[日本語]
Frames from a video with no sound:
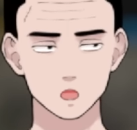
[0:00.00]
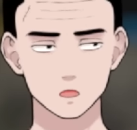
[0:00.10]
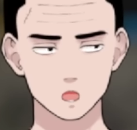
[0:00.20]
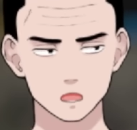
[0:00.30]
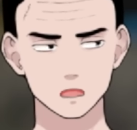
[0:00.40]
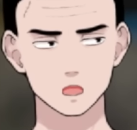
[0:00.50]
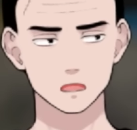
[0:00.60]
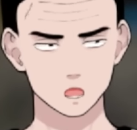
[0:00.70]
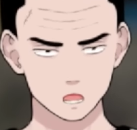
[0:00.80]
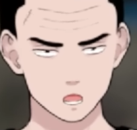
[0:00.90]
持ってった
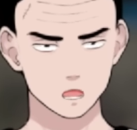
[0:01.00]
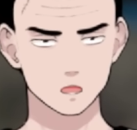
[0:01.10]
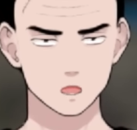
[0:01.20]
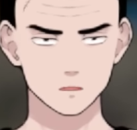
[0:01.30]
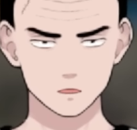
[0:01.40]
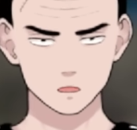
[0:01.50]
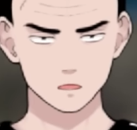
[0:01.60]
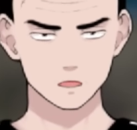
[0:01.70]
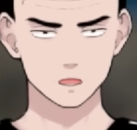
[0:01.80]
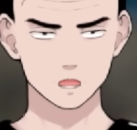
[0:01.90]
り、うん。
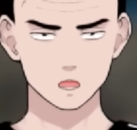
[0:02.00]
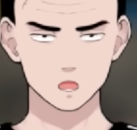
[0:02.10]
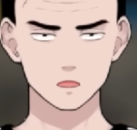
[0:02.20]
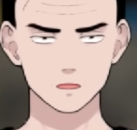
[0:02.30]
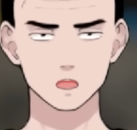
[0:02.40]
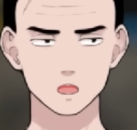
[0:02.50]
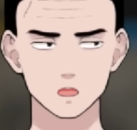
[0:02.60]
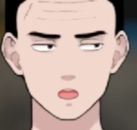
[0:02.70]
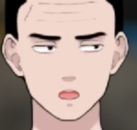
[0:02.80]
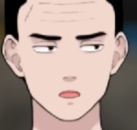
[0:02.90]

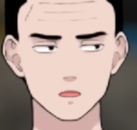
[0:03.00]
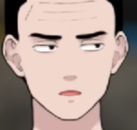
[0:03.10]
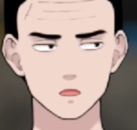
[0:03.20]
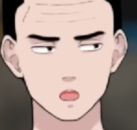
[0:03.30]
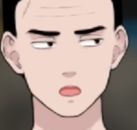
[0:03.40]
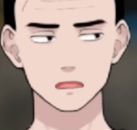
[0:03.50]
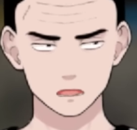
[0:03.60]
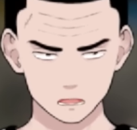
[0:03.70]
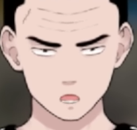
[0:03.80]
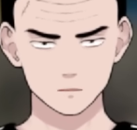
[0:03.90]
無理なこと
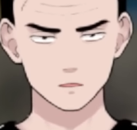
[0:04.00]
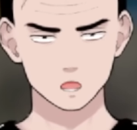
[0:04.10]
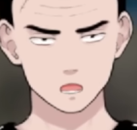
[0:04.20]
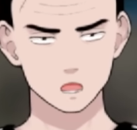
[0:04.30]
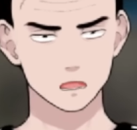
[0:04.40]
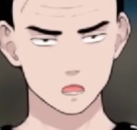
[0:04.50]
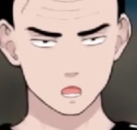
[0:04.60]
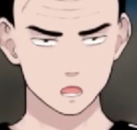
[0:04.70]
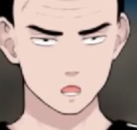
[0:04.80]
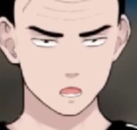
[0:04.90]
を呼び出
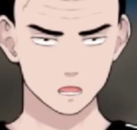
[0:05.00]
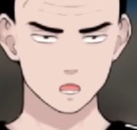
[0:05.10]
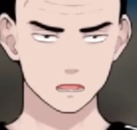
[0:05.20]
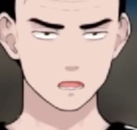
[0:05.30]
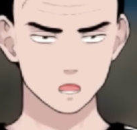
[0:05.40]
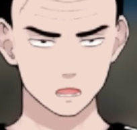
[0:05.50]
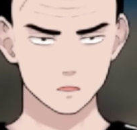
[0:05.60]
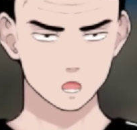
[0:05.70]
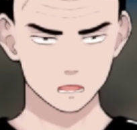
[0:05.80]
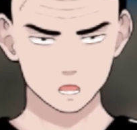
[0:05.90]
し、あれしろこ
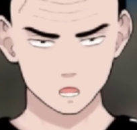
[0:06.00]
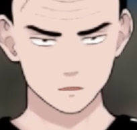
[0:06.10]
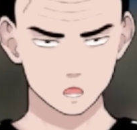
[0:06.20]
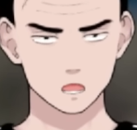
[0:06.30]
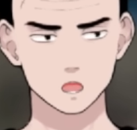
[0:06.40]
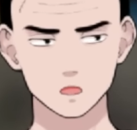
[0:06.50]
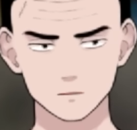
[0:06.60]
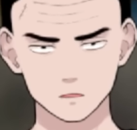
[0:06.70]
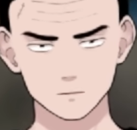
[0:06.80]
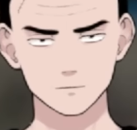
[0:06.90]
れしろ。う
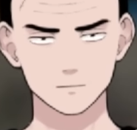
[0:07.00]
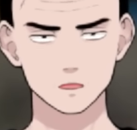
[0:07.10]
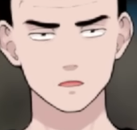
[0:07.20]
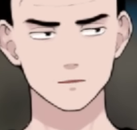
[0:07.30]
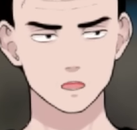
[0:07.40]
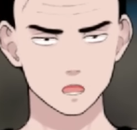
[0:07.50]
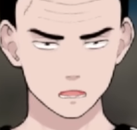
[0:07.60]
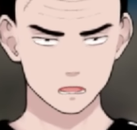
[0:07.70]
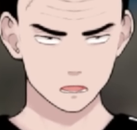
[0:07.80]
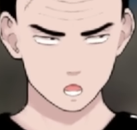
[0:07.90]
ん。ましてや
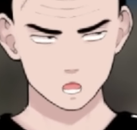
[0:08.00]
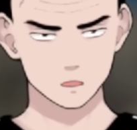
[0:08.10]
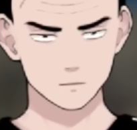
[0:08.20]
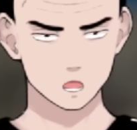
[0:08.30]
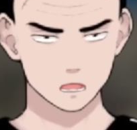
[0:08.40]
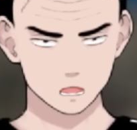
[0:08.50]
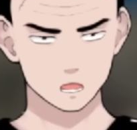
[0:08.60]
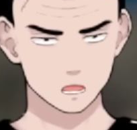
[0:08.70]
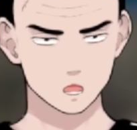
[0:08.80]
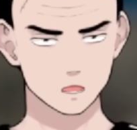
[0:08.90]
今回の場合、
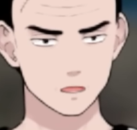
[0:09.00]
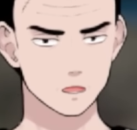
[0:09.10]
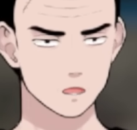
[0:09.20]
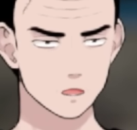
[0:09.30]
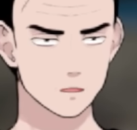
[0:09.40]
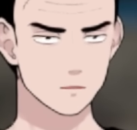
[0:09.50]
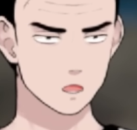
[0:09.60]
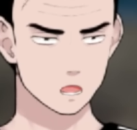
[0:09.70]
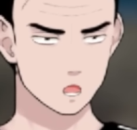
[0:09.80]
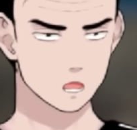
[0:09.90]
良
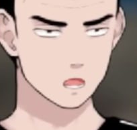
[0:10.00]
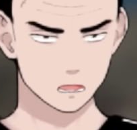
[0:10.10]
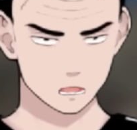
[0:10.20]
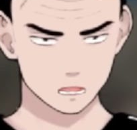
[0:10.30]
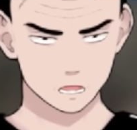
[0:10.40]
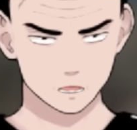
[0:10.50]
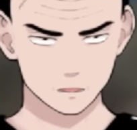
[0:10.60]
くないのは、